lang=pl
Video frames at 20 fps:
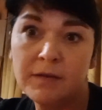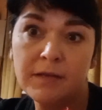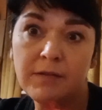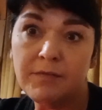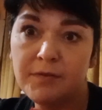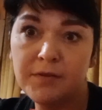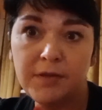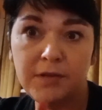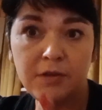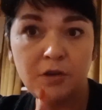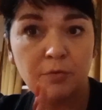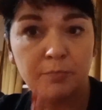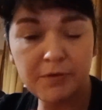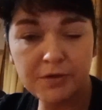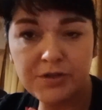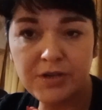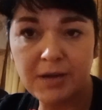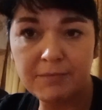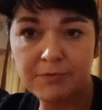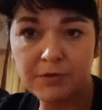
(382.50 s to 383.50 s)
Nawet nie
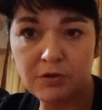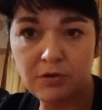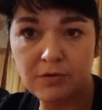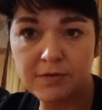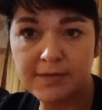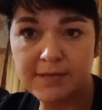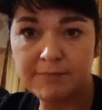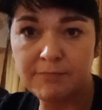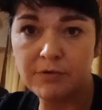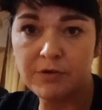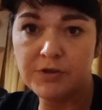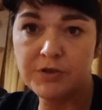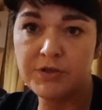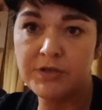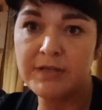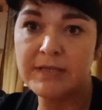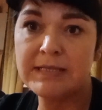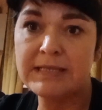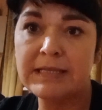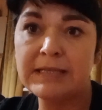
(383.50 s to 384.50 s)
obejrzałam do końca, bo jeszcze
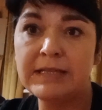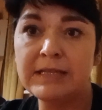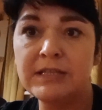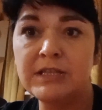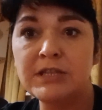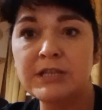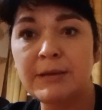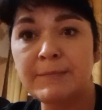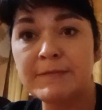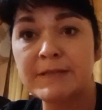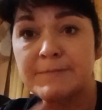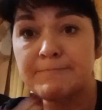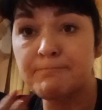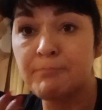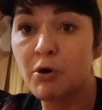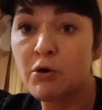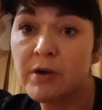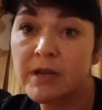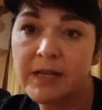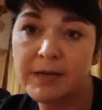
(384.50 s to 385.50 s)
niestety gdzieś tam
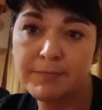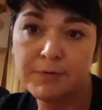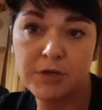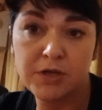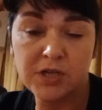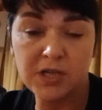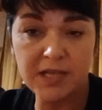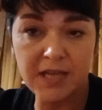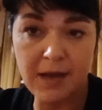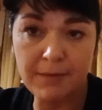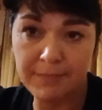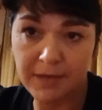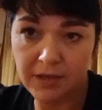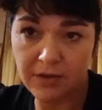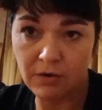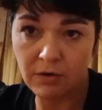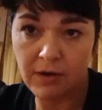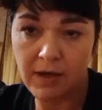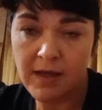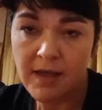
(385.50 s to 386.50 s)
spoiler przeczytałam na
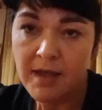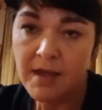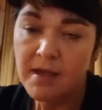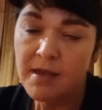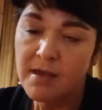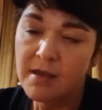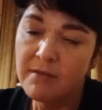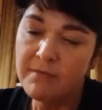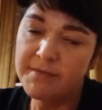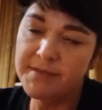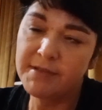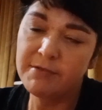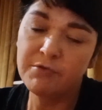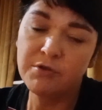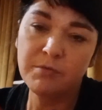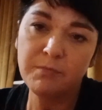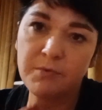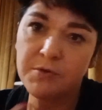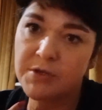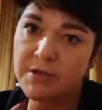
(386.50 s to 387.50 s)
dole. Z tego,
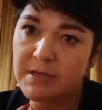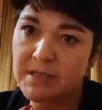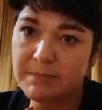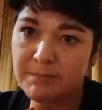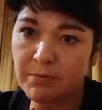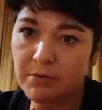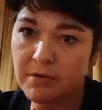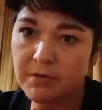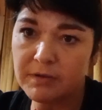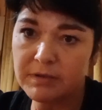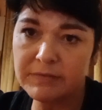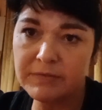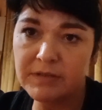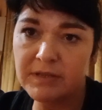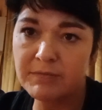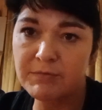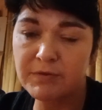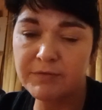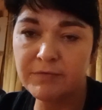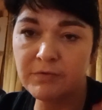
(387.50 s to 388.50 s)
że obejrzałam spoiler,
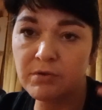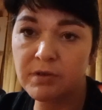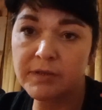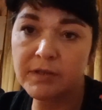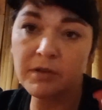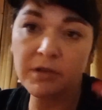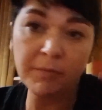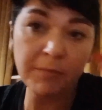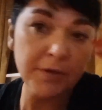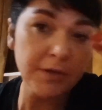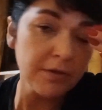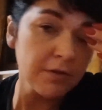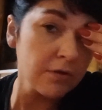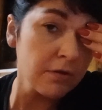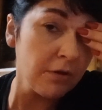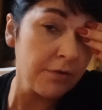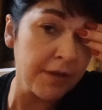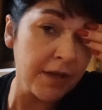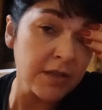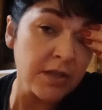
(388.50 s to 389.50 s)
stwierdziłam, że w ogóle tego nie będę
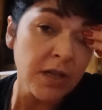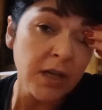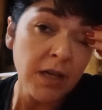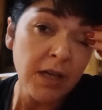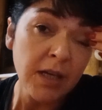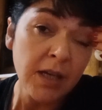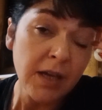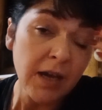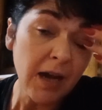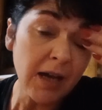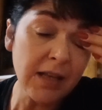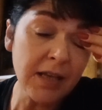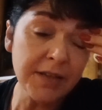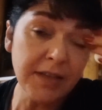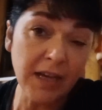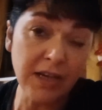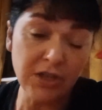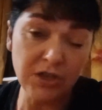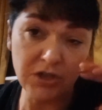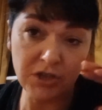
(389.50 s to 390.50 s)
oglądać, ale
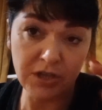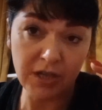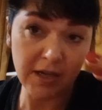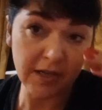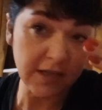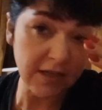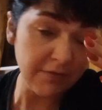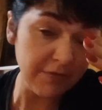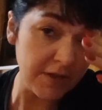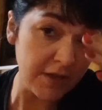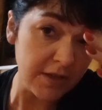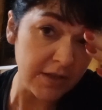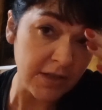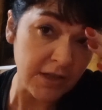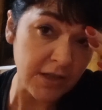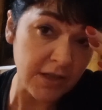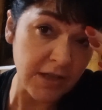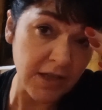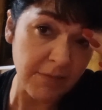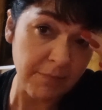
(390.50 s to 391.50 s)
tak czy siak
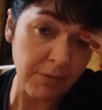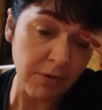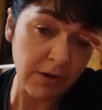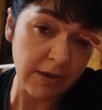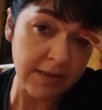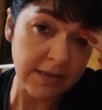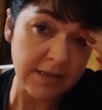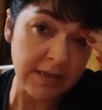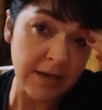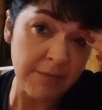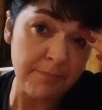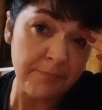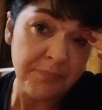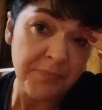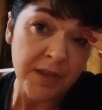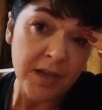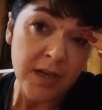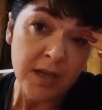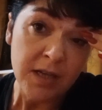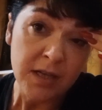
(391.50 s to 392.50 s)
ewidentnie nie polecam.
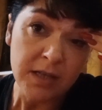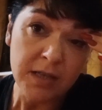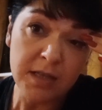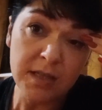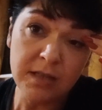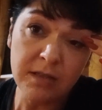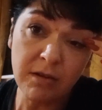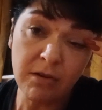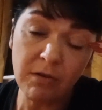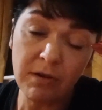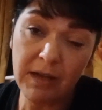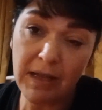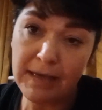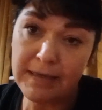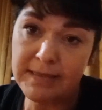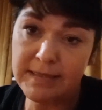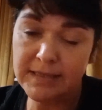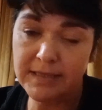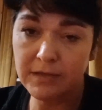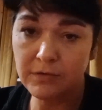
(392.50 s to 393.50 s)
Jest to o
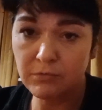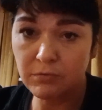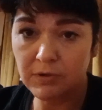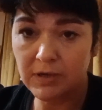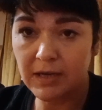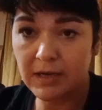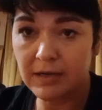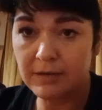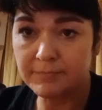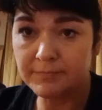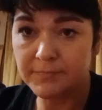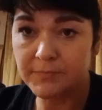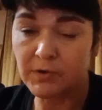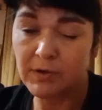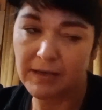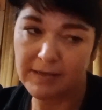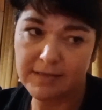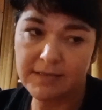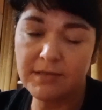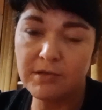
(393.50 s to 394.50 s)
lasce, która, o
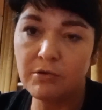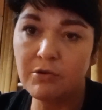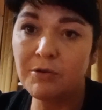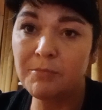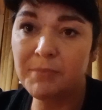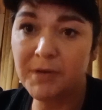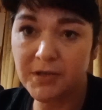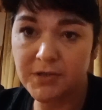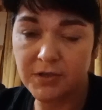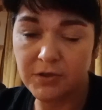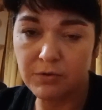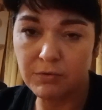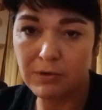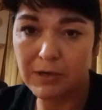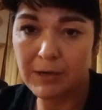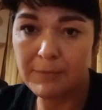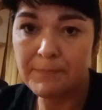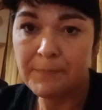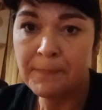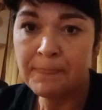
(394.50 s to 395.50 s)
lasce, o kobiecie,
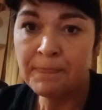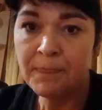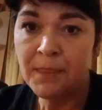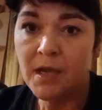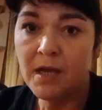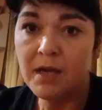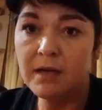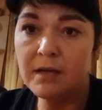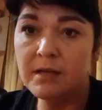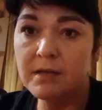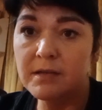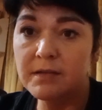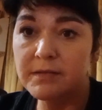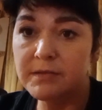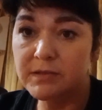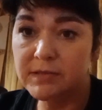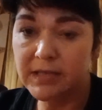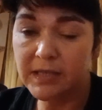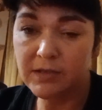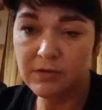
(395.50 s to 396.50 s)
która e,
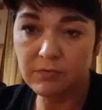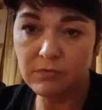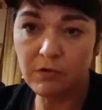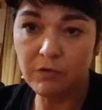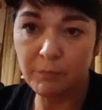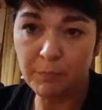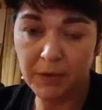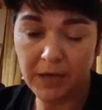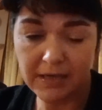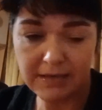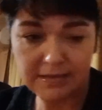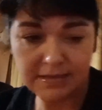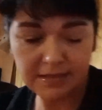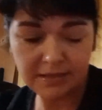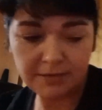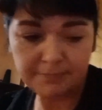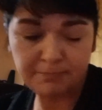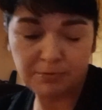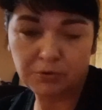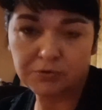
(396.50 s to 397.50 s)
zostaje długo w pracy
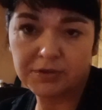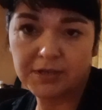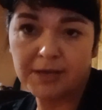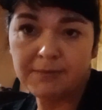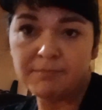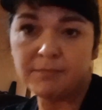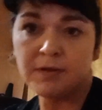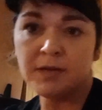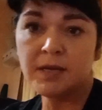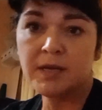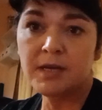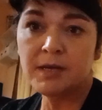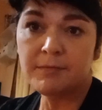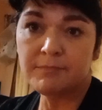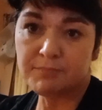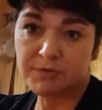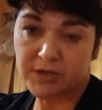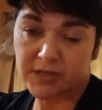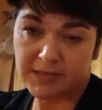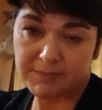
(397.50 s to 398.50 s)
i potem
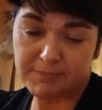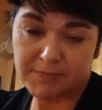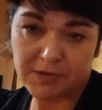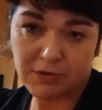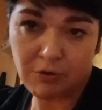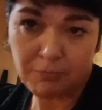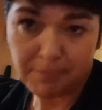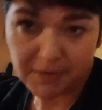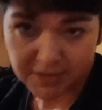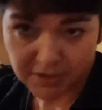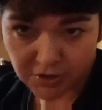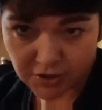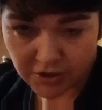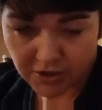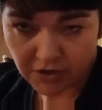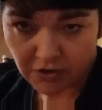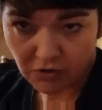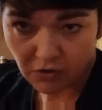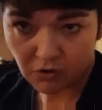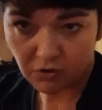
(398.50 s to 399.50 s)
przez
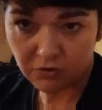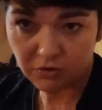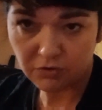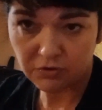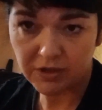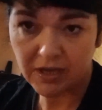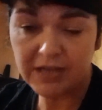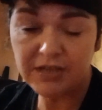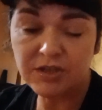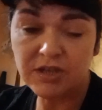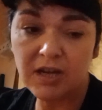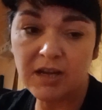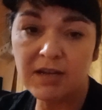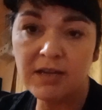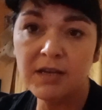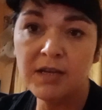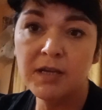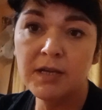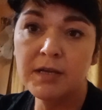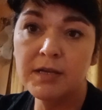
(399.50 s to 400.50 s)
psychopatycznego ochroniarza
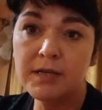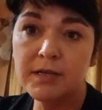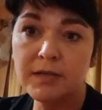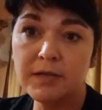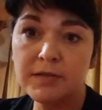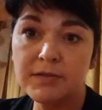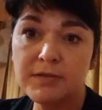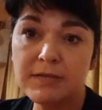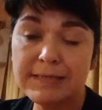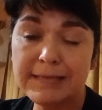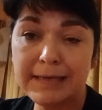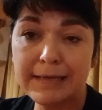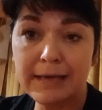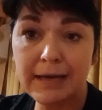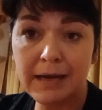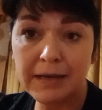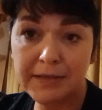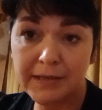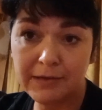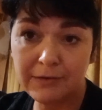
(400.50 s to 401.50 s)
e,
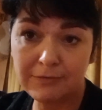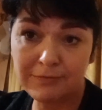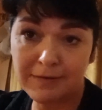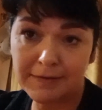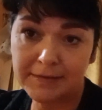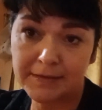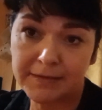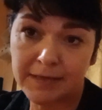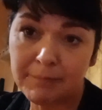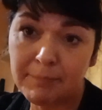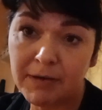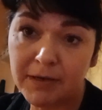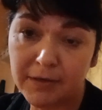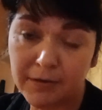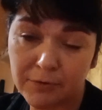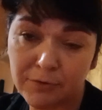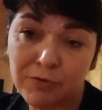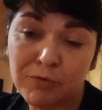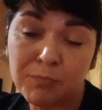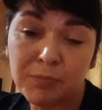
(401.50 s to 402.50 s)
zostaje atakowana na
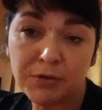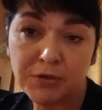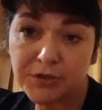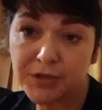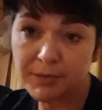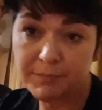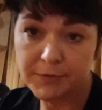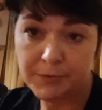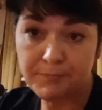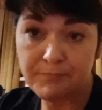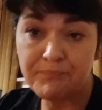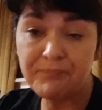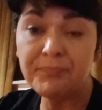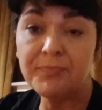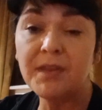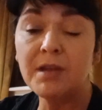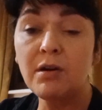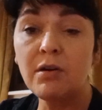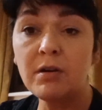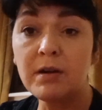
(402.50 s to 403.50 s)
parkingu podziemnym.
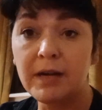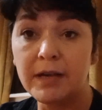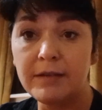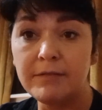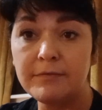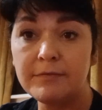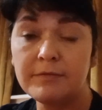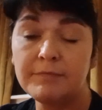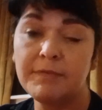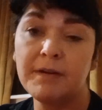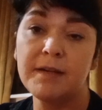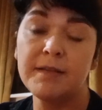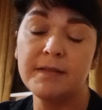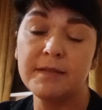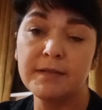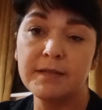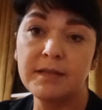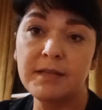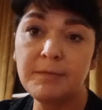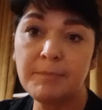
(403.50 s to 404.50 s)
Okej, okay,
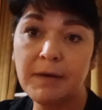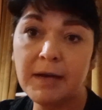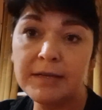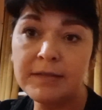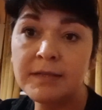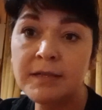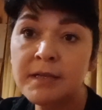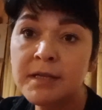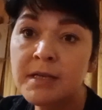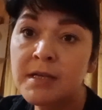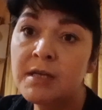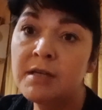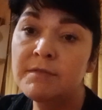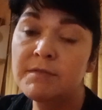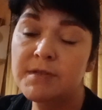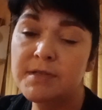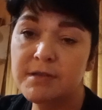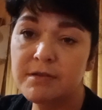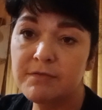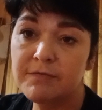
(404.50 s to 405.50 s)
fajny klimat,
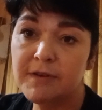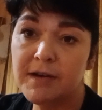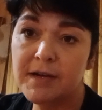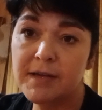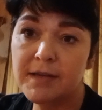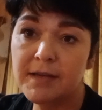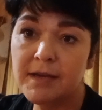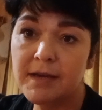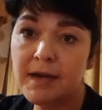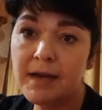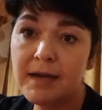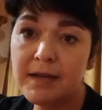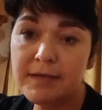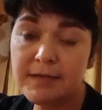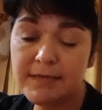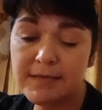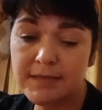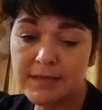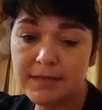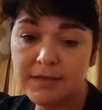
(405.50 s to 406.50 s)
wszystko fajnie, ale
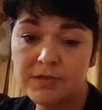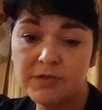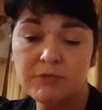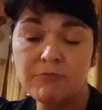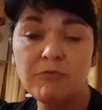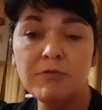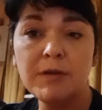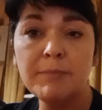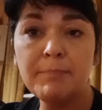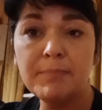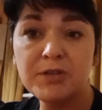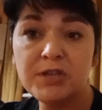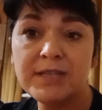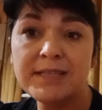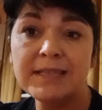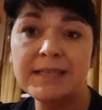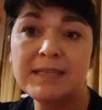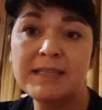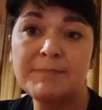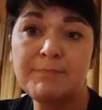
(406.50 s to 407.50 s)
niestety, szczególnie przez
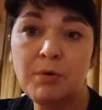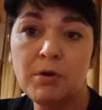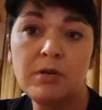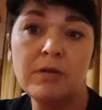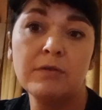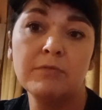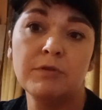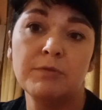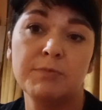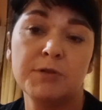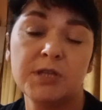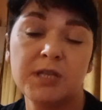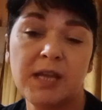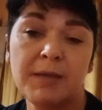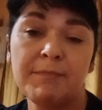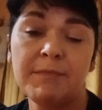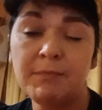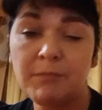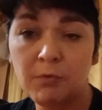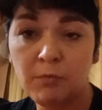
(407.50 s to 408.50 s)
ten spoiler, który
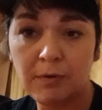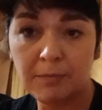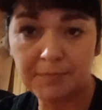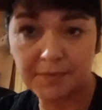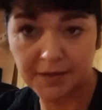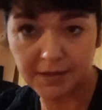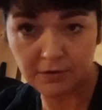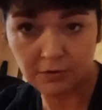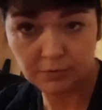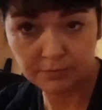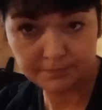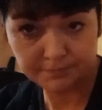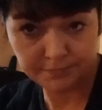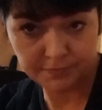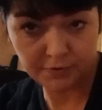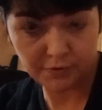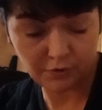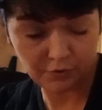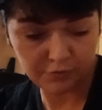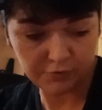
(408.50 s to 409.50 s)
przeczytałam, nie mogłam tego
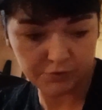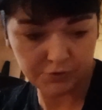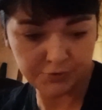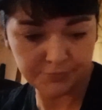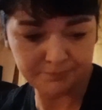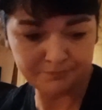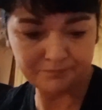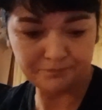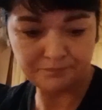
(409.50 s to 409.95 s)
dokończyć.